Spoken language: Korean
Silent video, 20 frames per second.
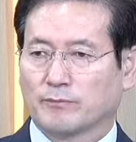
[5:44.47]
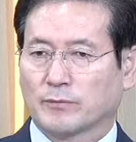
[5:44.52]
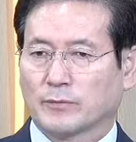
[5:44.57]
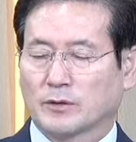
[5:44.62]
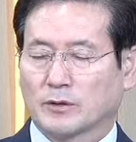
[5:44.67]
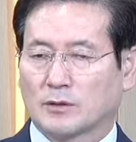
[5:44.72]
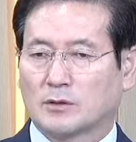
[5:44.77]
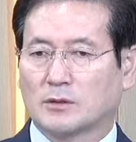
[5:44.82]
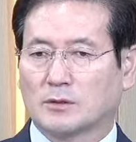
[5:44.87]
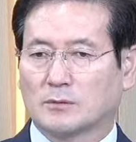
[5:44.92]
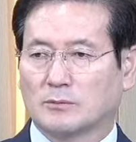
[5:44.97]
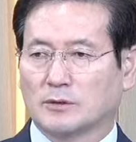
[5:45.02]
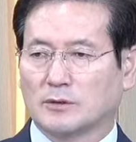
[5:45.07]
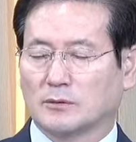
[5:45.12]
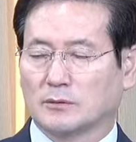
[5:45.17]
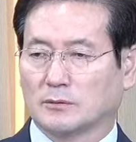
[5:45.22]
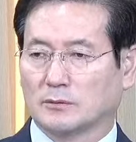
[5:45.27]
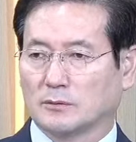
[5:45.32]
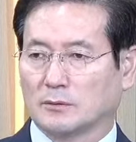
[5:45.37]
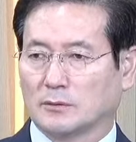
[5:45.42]

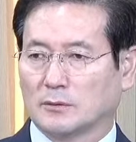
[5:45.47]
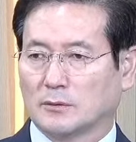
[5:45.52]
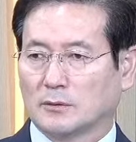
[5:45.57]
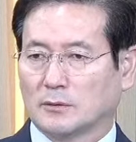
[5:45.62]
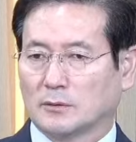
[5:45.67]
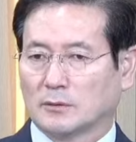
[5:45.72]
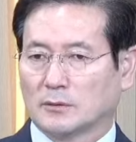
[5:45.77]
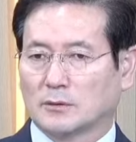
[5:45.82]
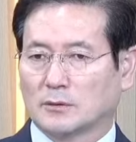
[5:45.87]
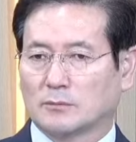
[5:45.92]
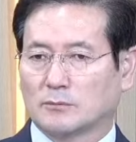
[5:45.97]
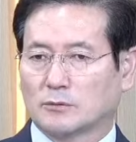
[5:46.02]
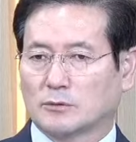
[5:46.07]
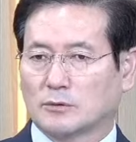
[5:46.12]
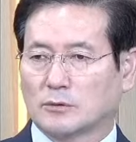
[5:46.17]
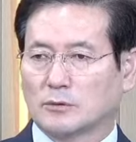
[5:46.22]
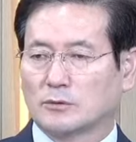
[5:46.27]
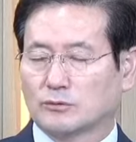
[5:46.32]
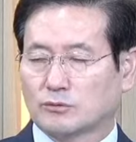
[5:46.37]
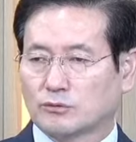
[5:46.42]
그러면 여러분 그걸